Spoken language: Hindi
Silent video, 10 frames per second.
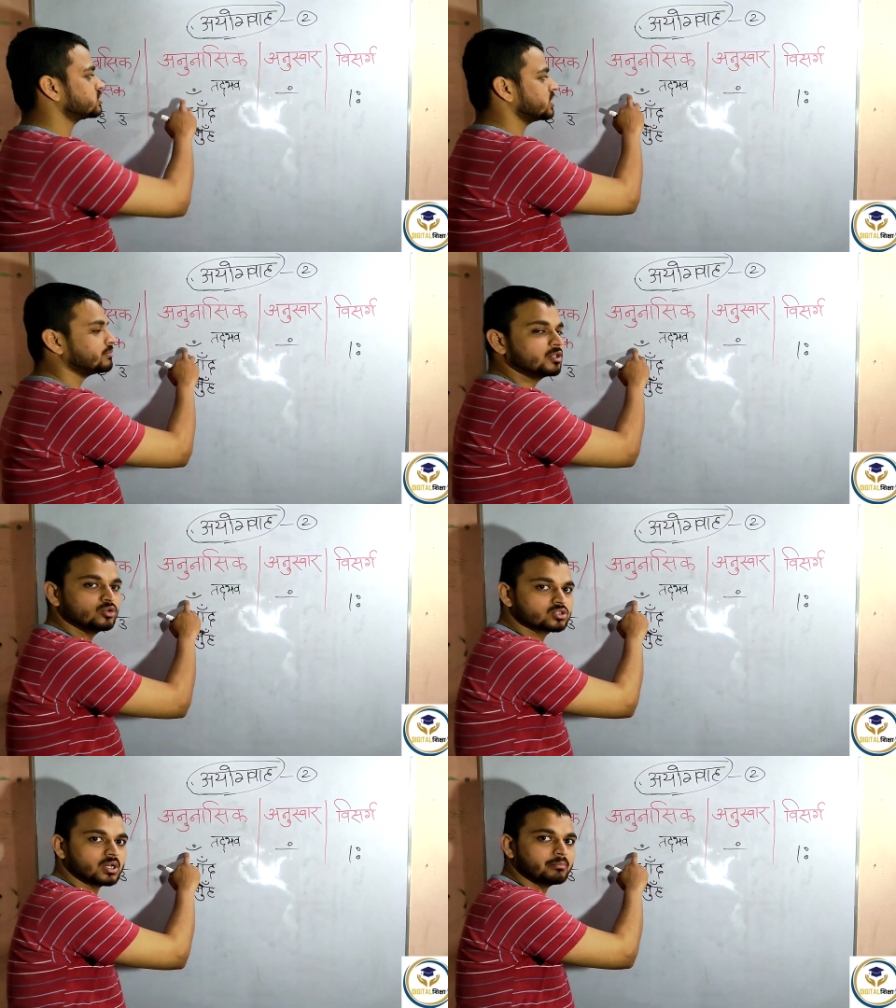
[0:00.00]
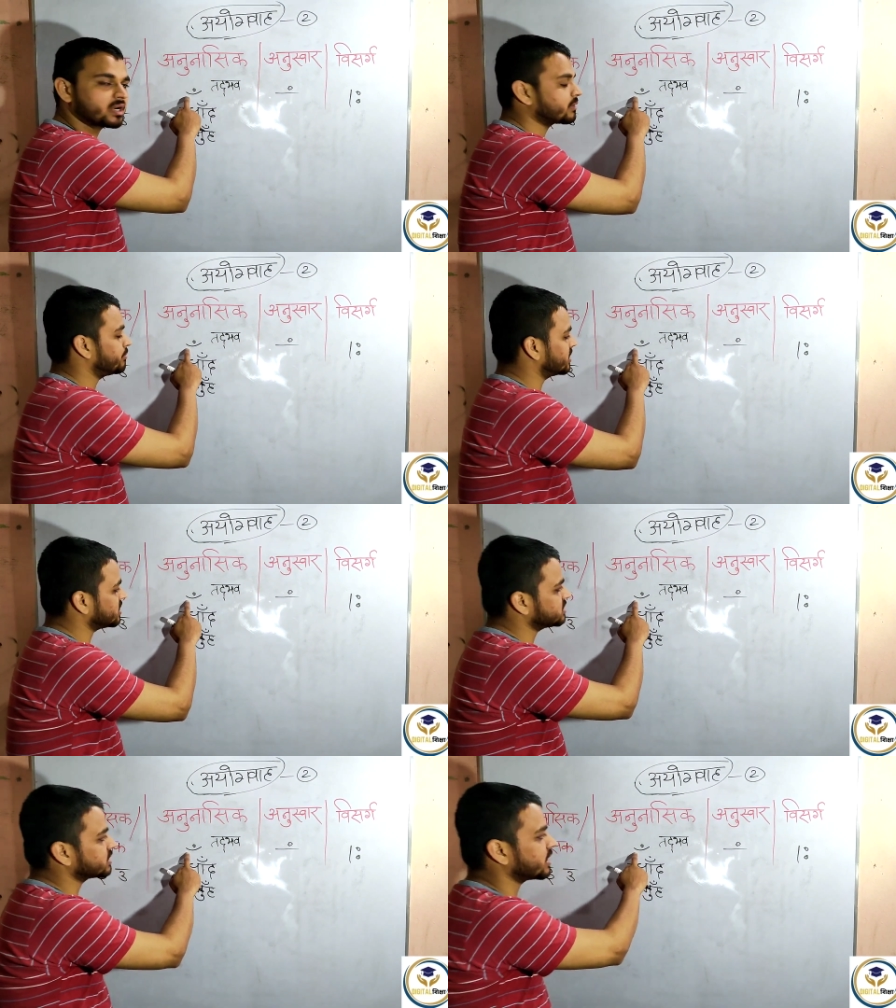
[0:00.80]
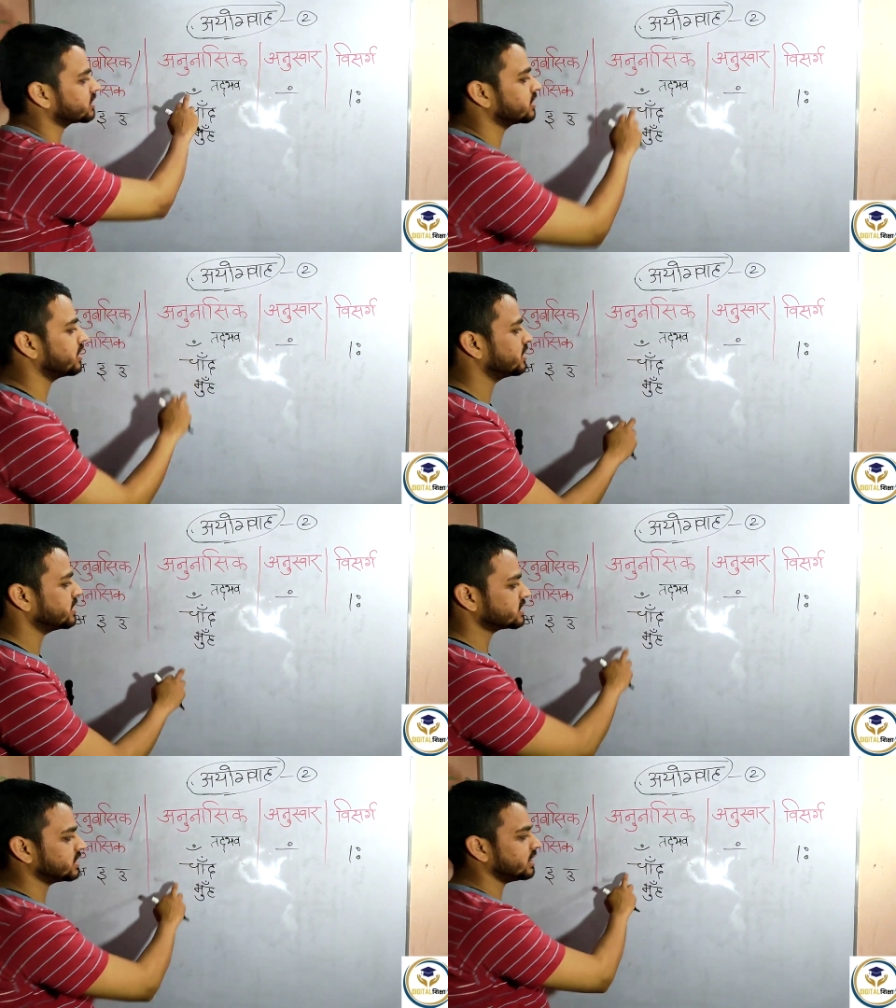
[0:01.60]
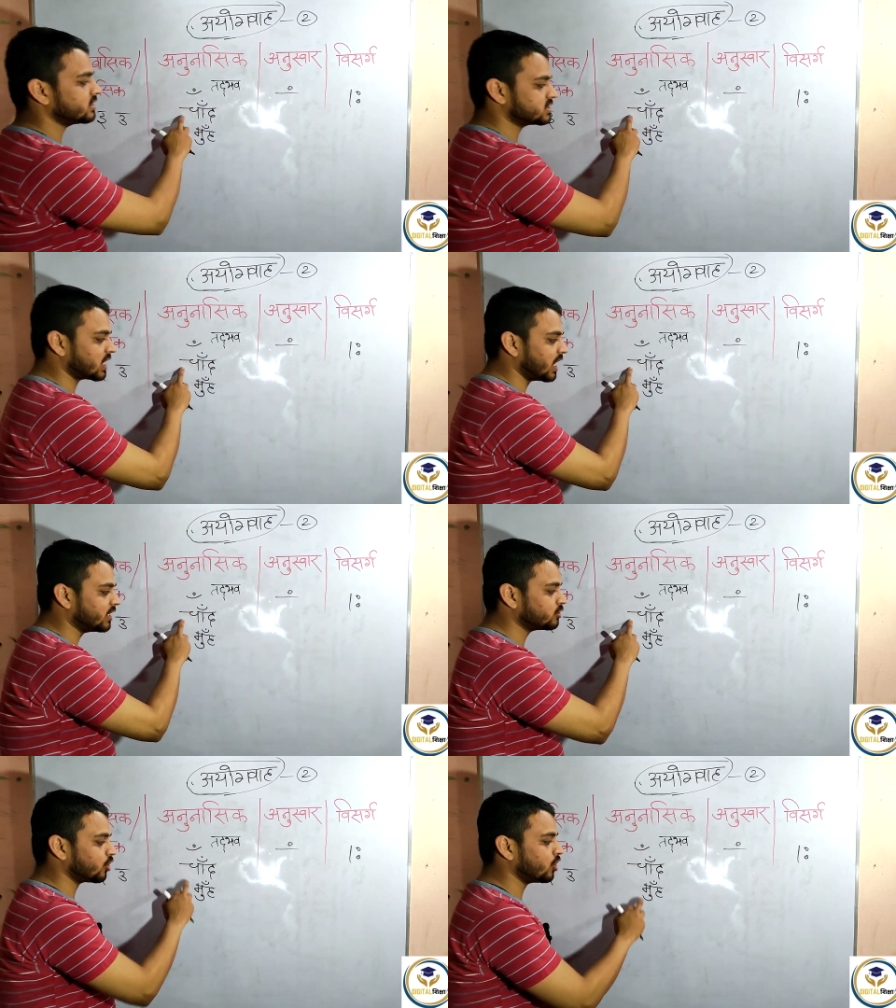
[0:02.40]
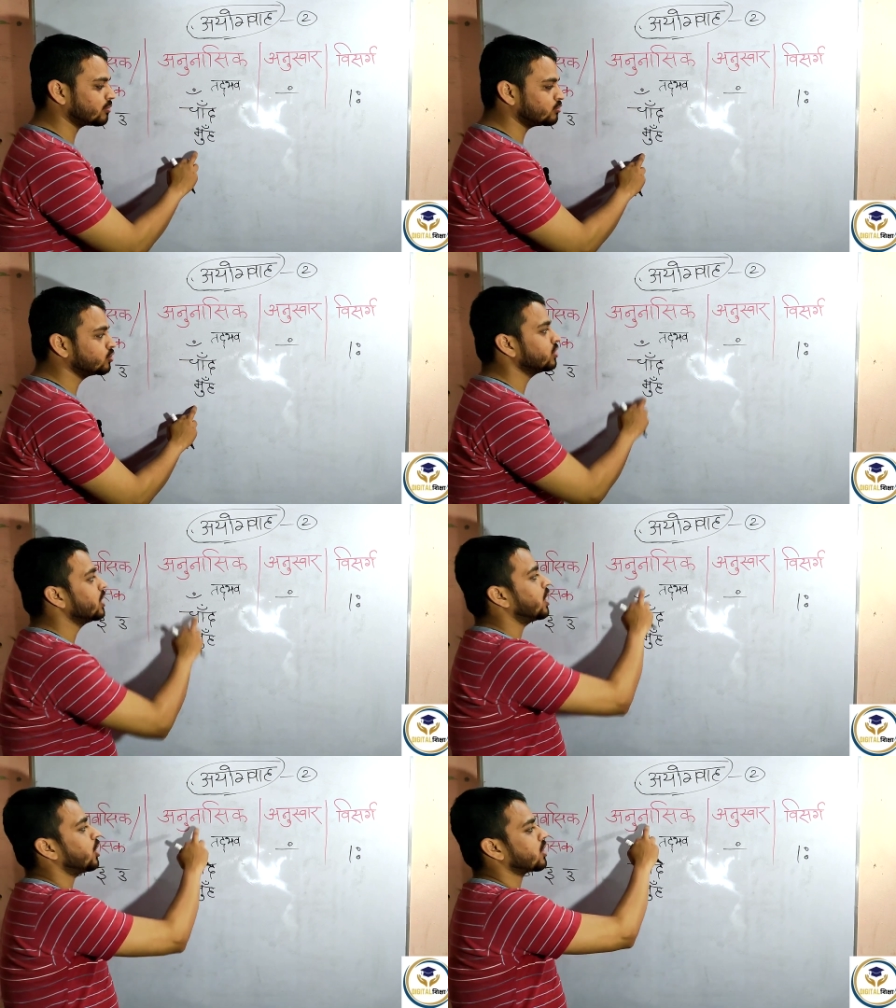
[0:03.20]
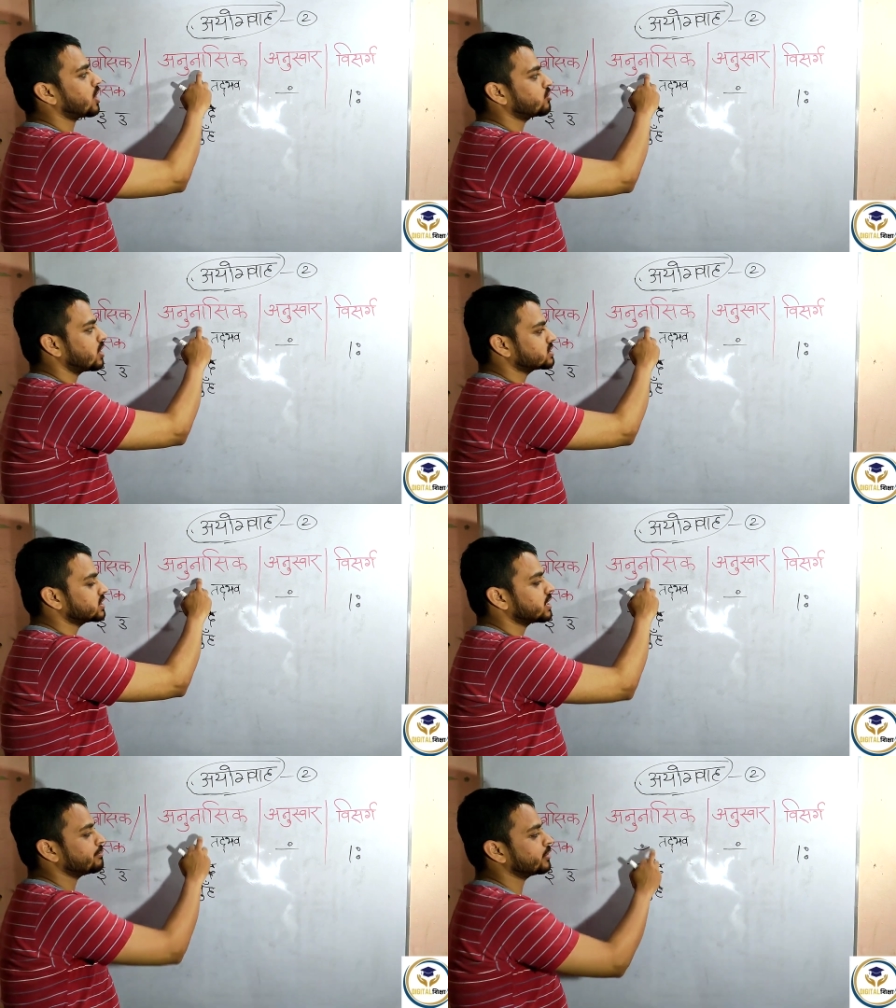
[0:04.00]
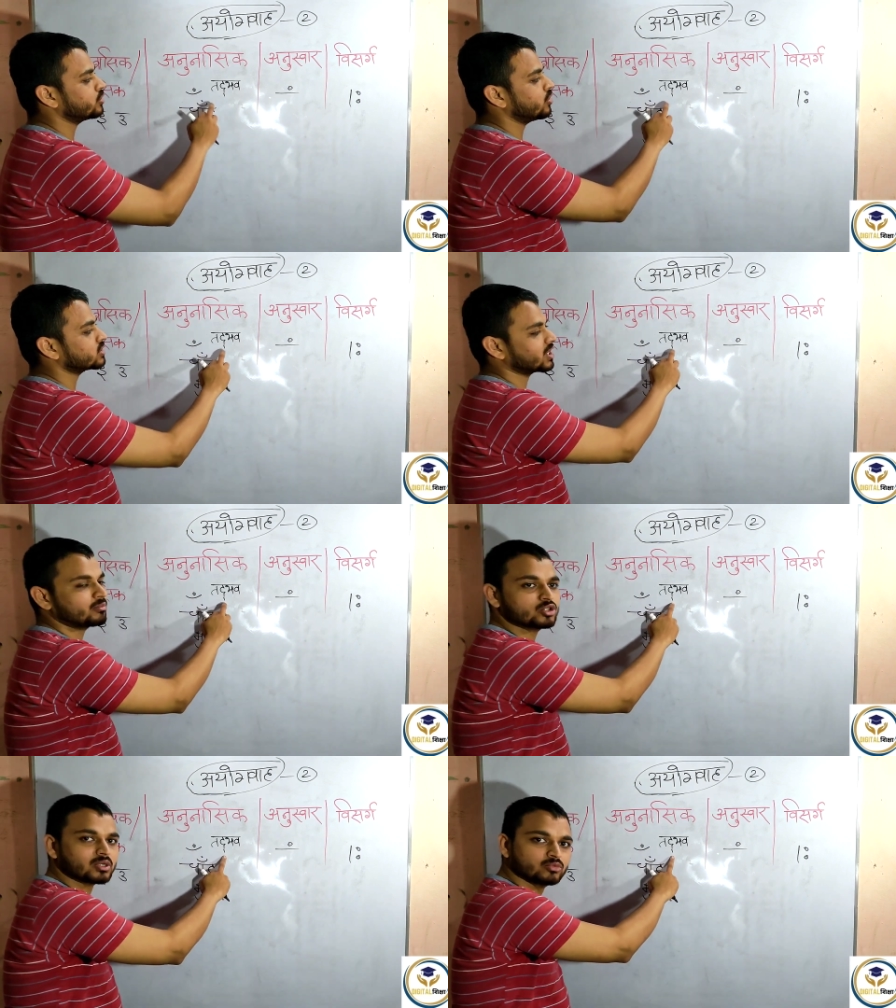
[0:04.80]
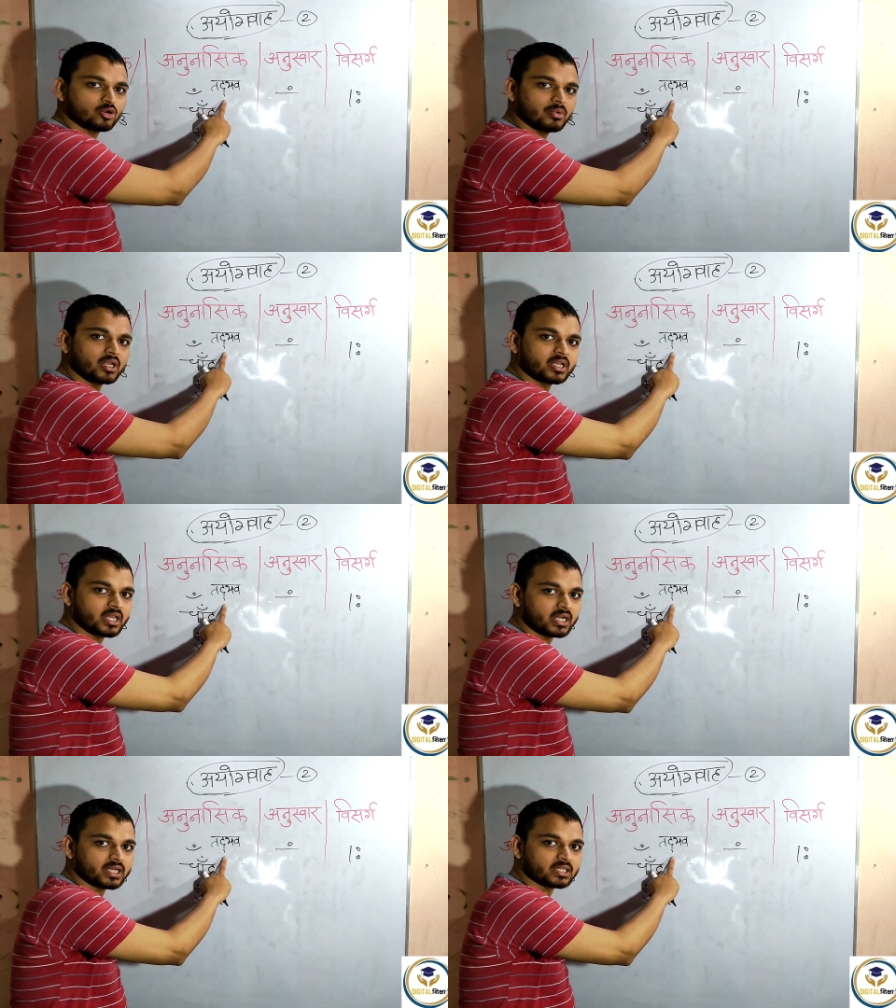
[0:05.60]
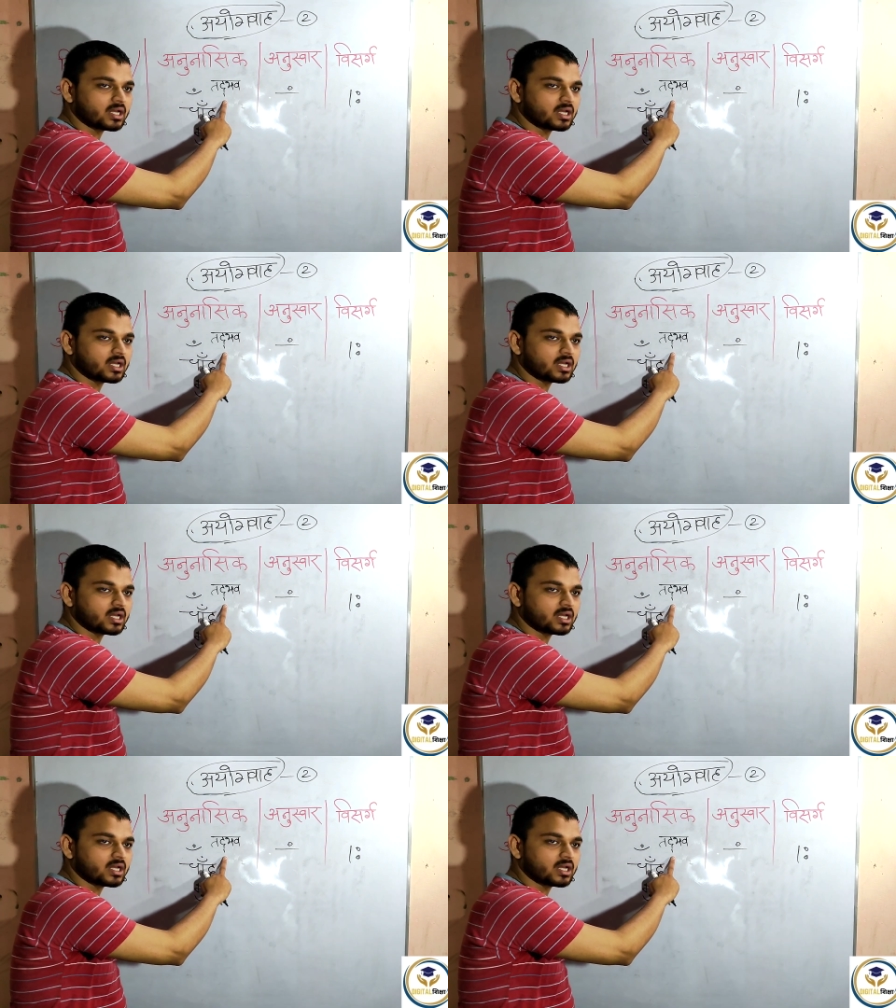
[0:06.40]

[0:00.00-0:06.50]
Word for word: इसको चंद बिंदु से हम प्रदर्शित करते हैं जैसे चांद और मुंह और अनुनासिक का प्रयोग तद्भव शब्दों में किया